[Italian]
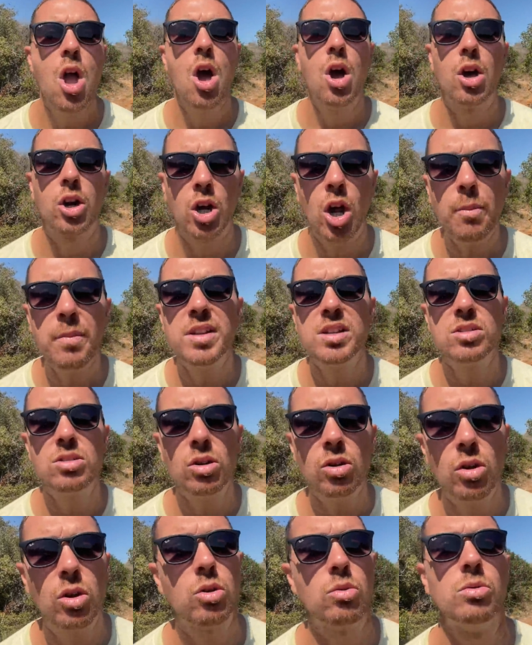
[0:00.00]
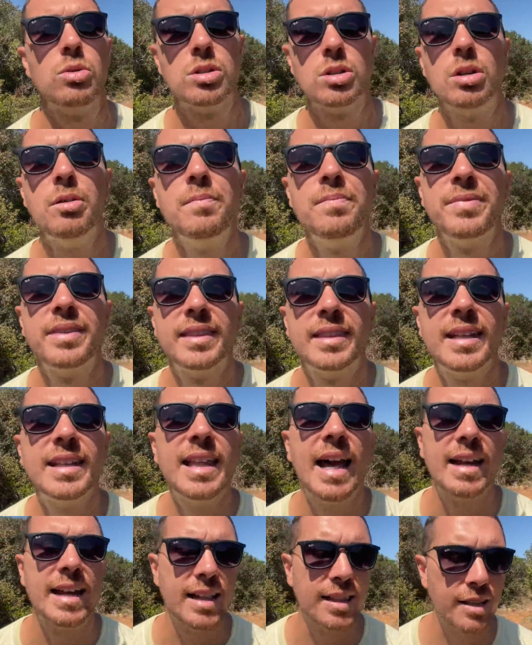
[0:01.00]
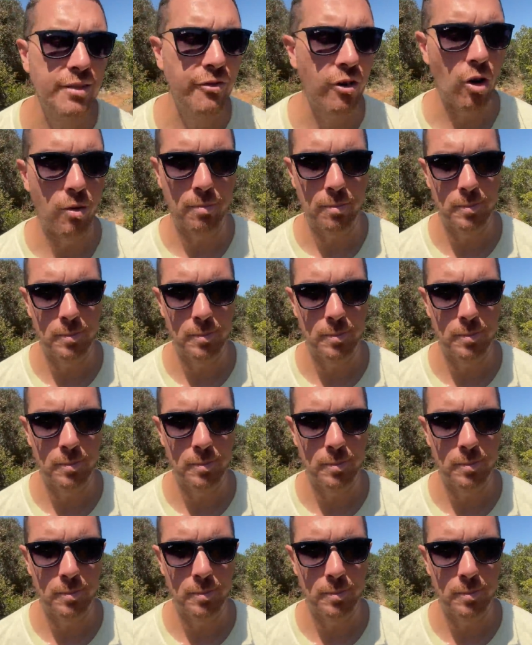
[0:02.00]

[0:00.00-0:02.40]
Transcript: Robinson Crusoe di Daniel Defoe.